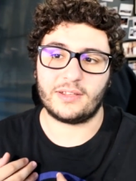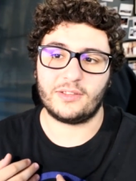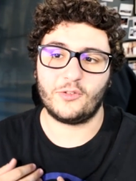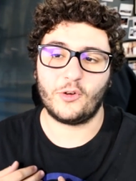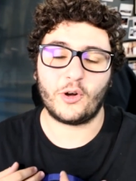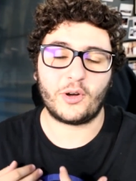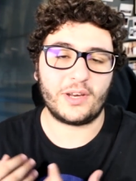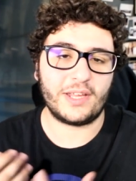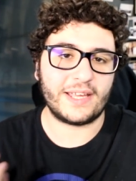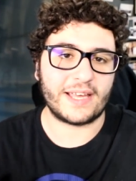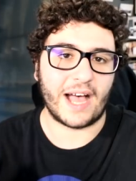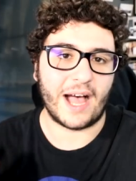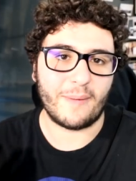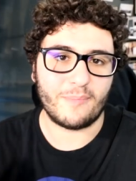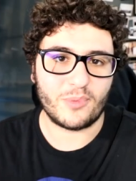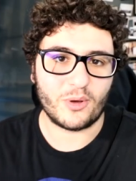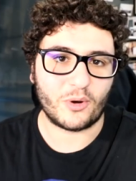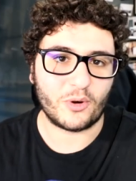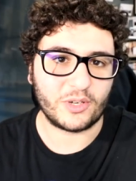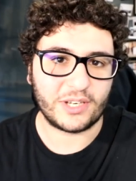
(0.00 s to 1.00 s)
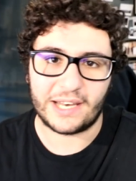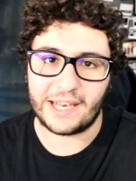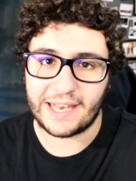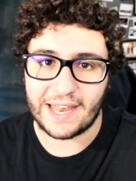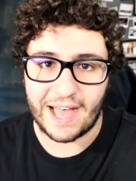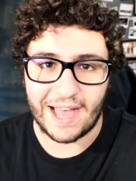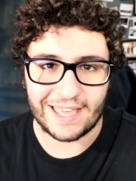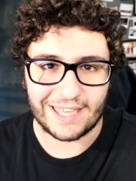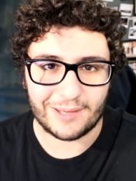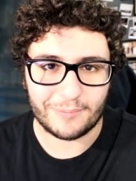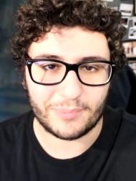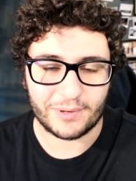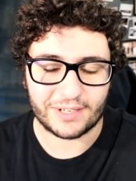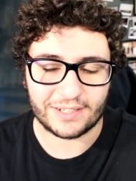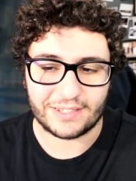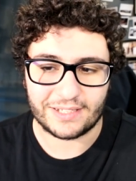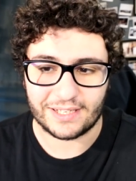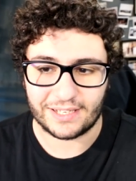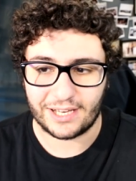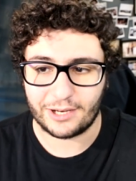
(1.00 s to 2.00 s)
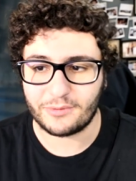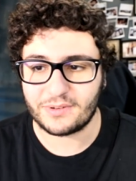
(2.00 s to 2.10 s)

non, ricambio con il like per dire